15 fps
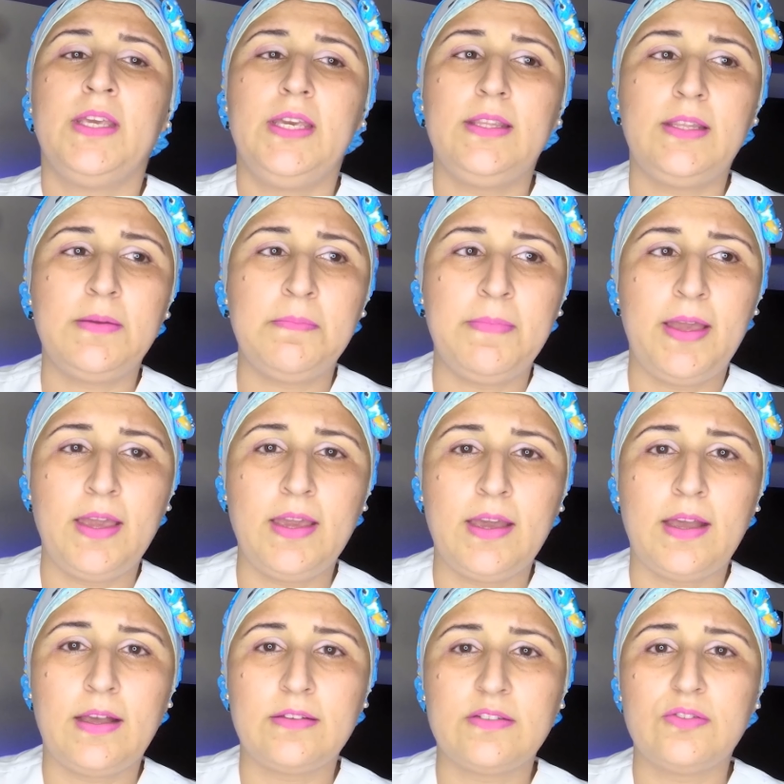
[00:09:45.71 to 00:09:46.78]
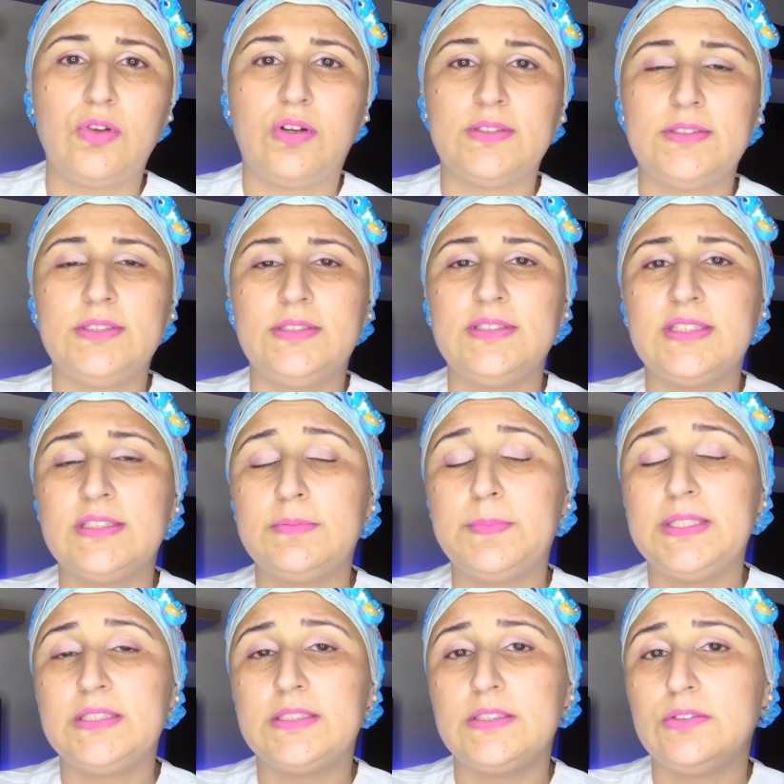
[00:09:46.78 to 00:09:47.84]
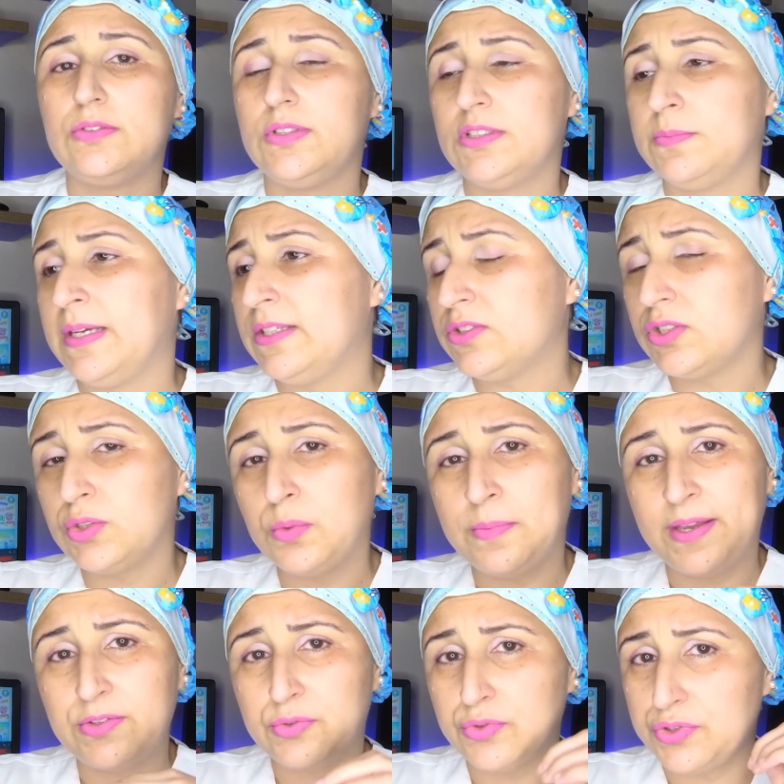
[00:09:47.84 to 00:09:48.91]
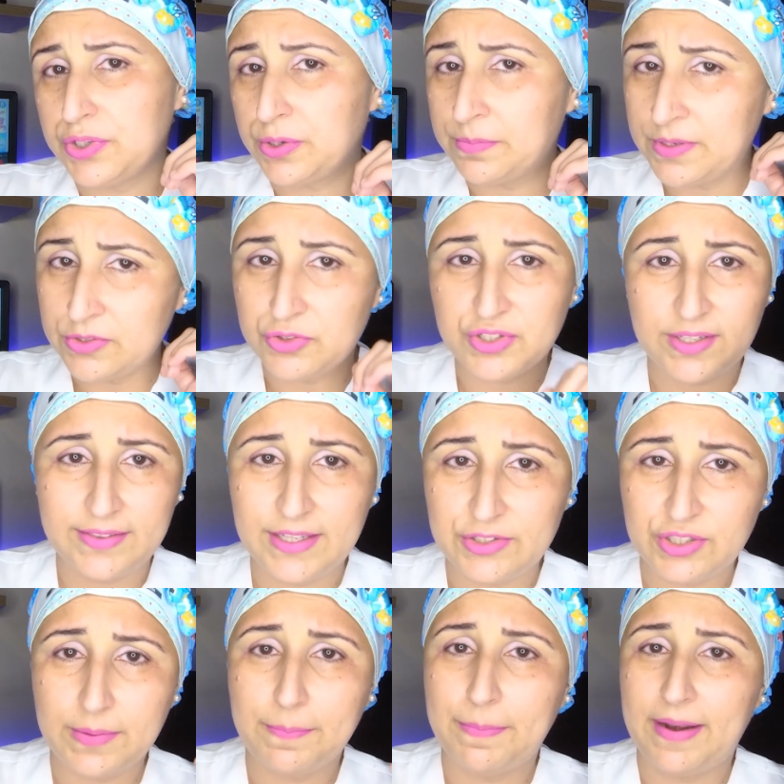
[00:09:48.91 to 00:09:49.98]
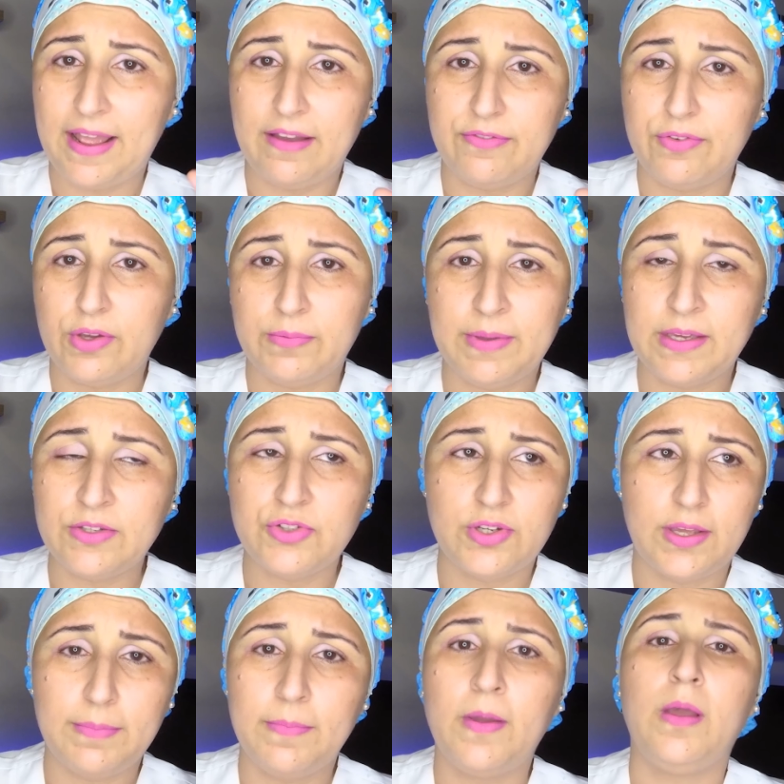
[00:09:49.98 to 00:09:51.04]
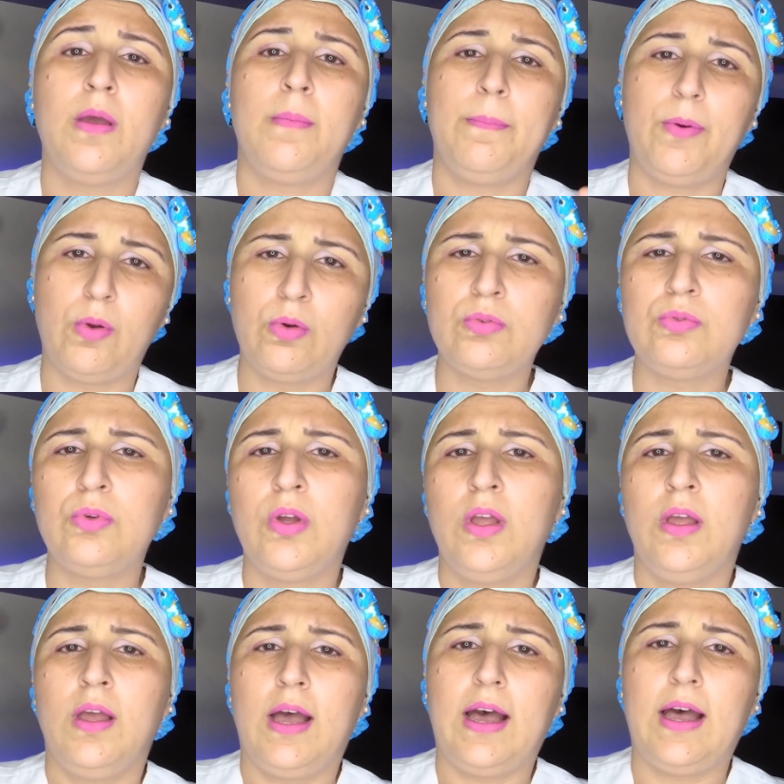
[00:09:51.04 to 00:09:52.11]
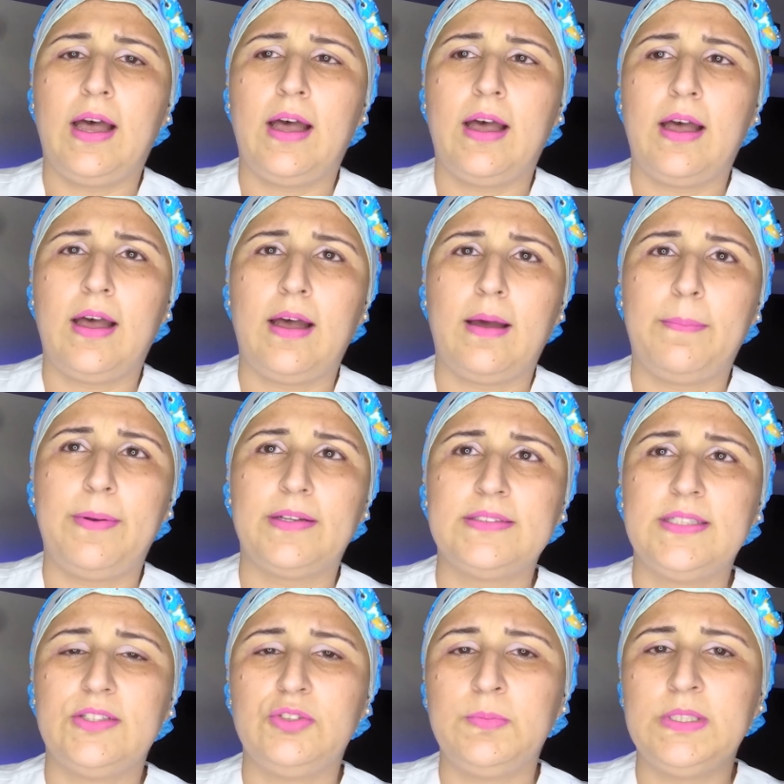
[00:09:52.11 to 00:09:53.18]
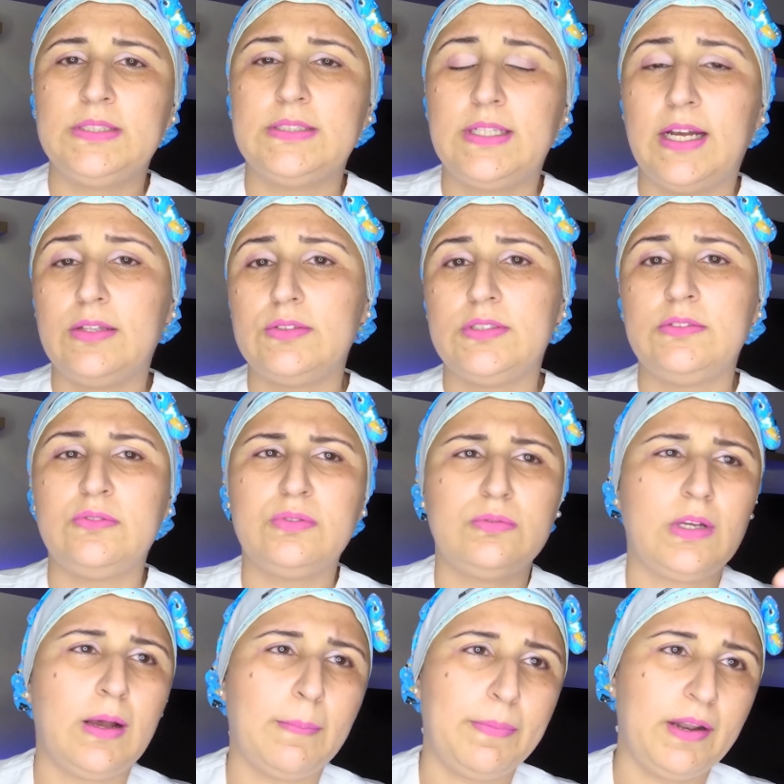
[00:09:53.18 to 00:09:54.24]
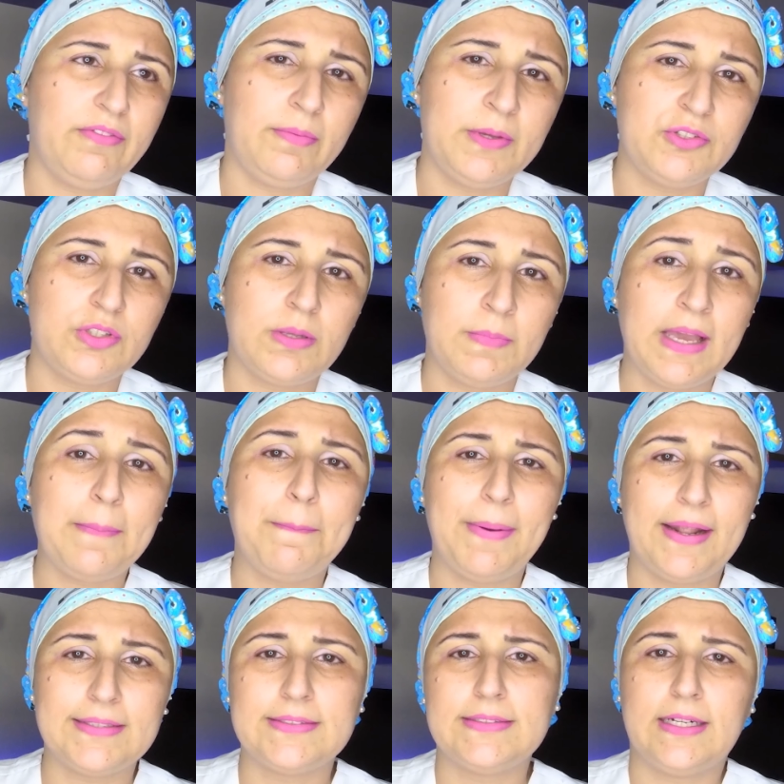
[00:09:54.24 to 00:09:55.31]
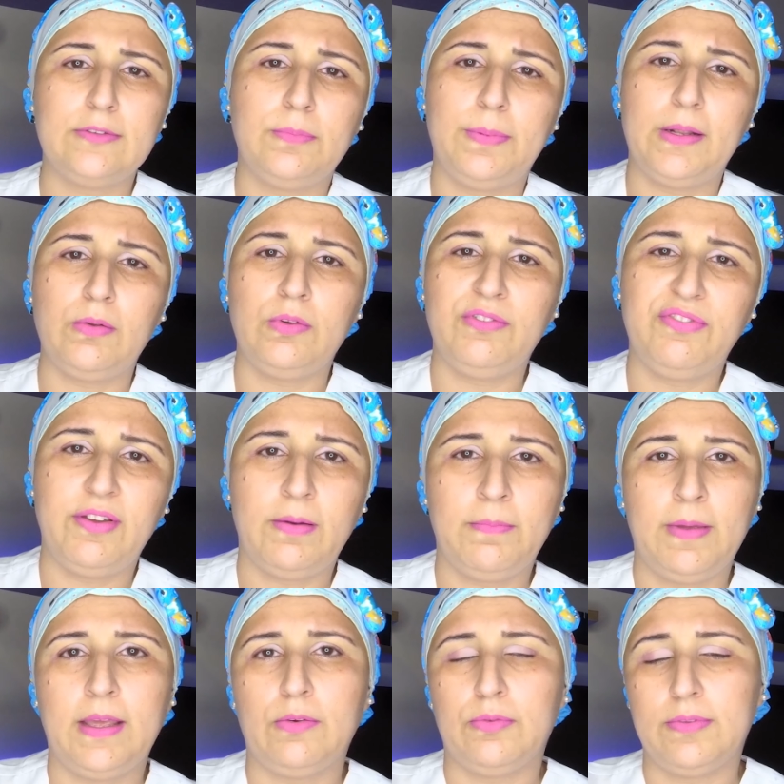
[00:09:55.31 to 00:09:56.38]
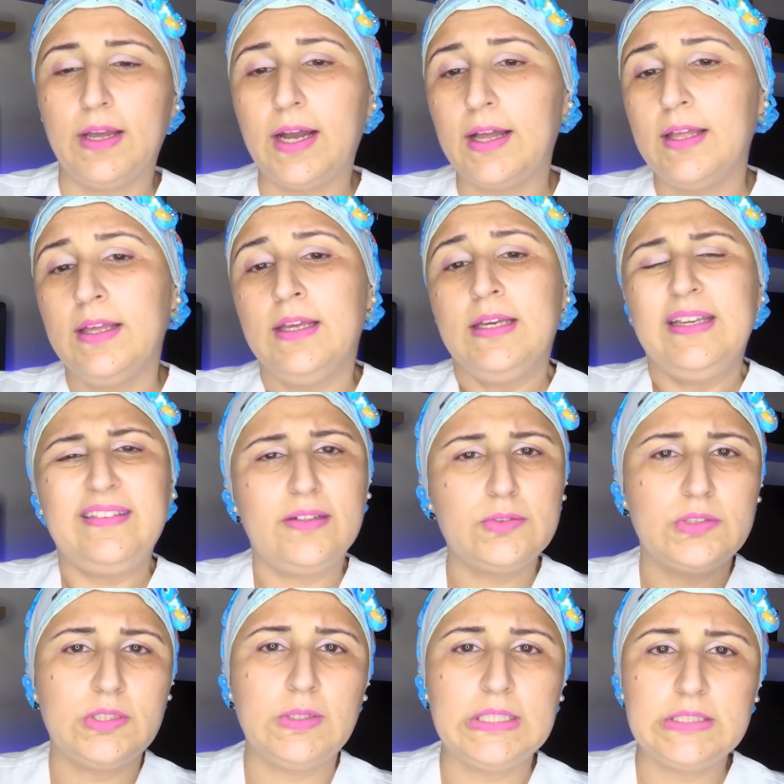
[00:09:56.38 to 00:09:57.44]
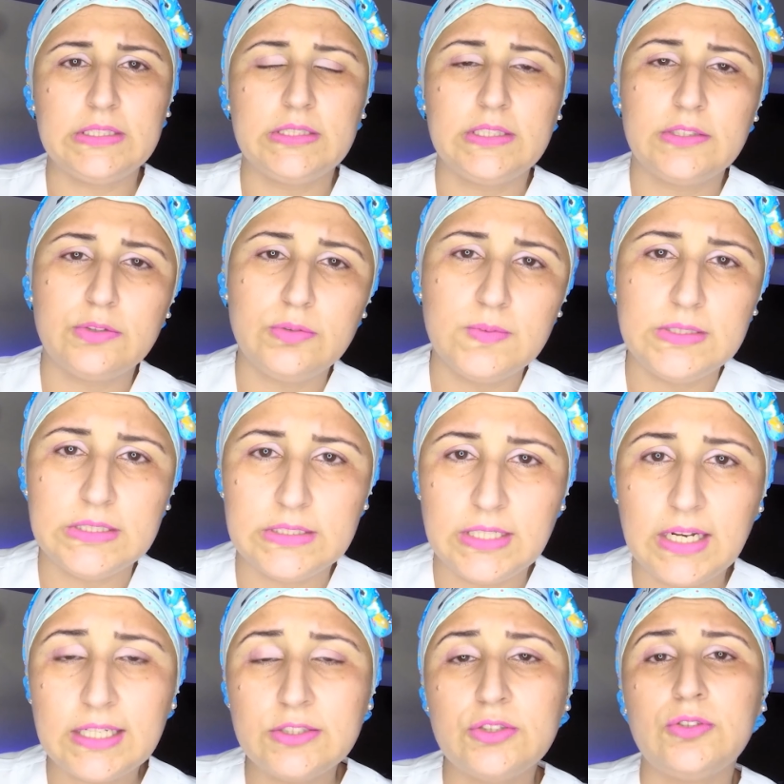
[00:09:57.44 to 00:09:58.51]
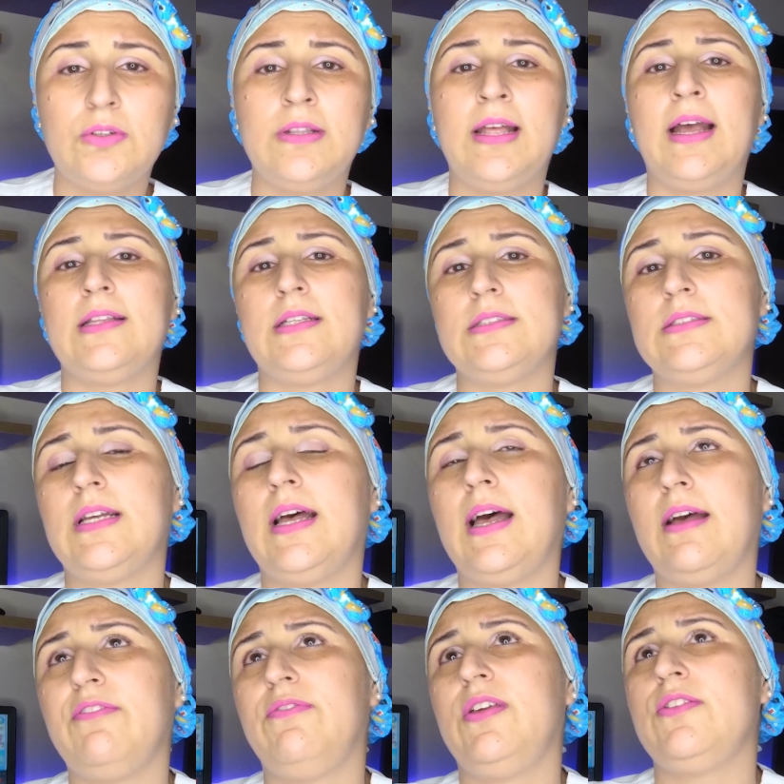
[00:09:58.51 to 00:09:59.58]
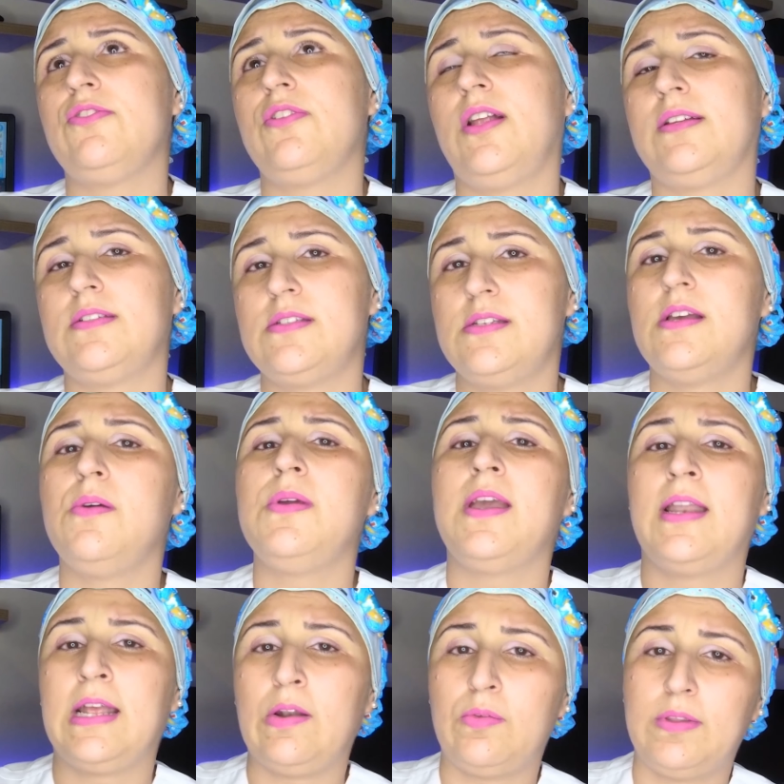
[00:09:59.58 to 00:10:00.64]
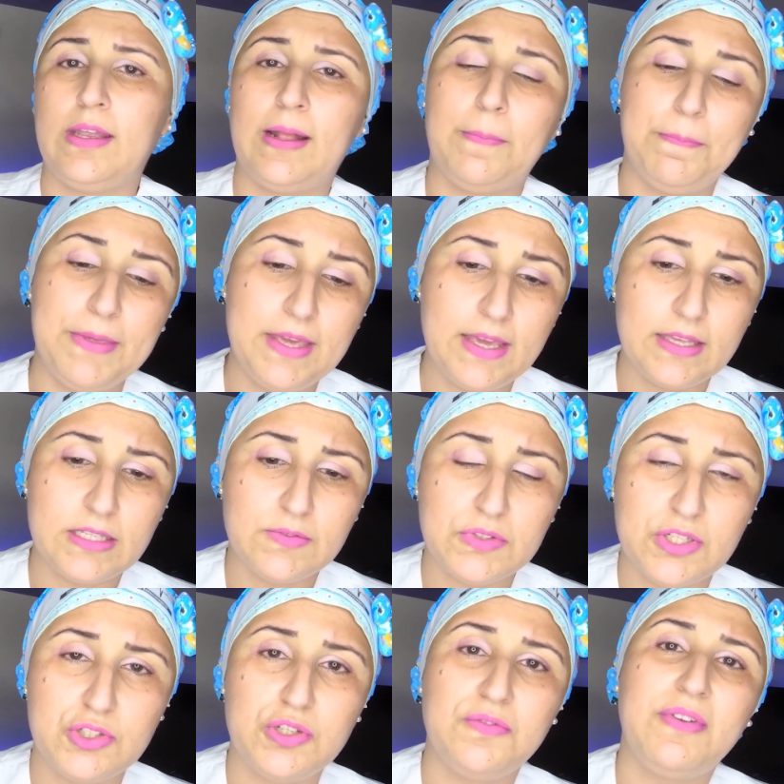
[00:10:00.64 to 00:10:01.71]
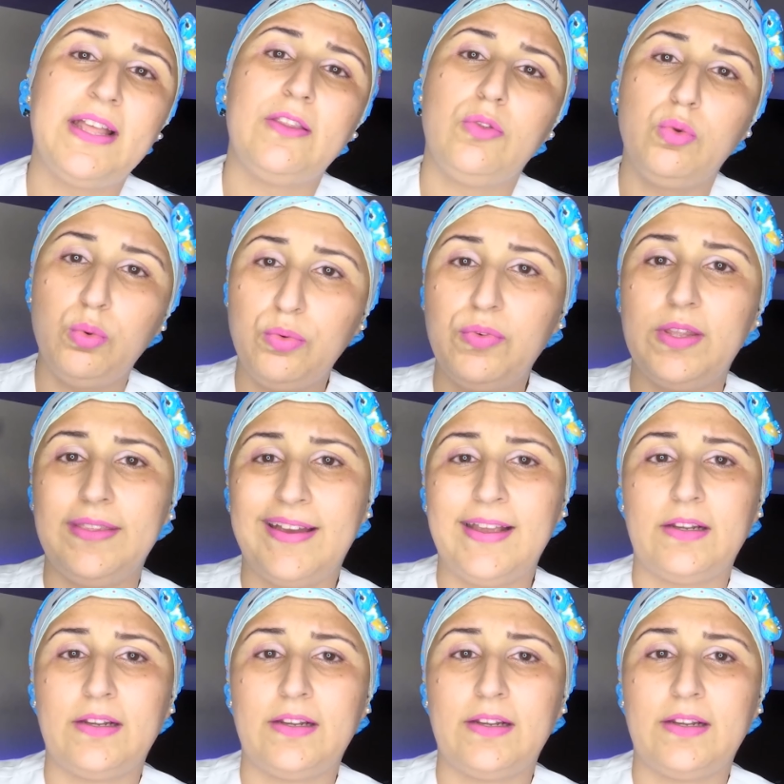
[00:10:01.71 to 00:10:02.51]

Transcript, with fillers: E também as doses nas prescrições médicas que o médico geralmente já deixa previamente aí pronto ah, para ser administrado, sendo previamente também aprazado pelo enfermeiro, tá? Então são essas as dúvidas relacionadas à ventilação e à analoterapia. Se você tiver dúvida